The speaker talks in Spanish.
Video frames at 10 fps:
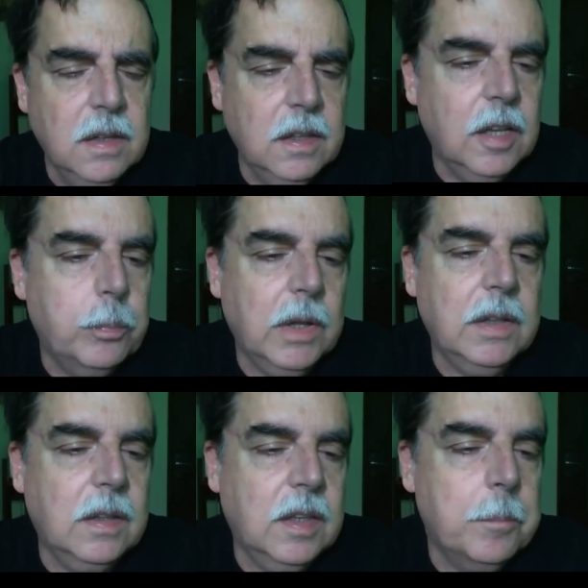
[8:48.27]
y después
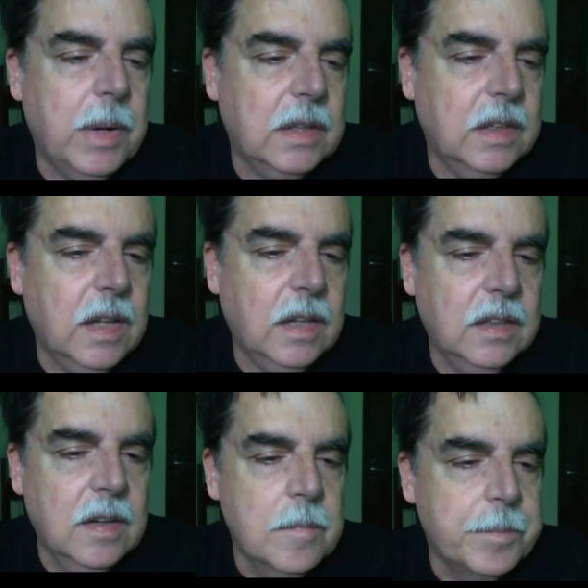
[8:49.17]
de 100 partidas
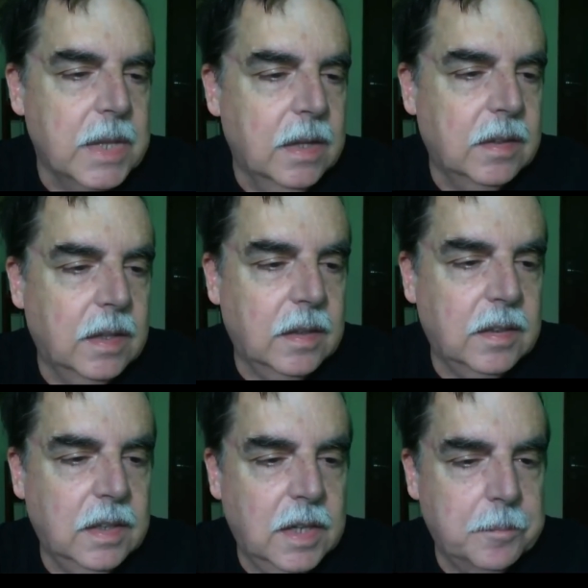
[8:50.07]
se
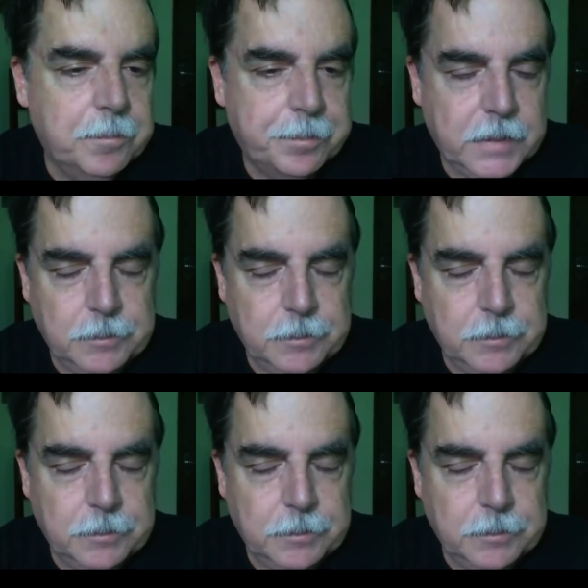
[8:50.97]
decide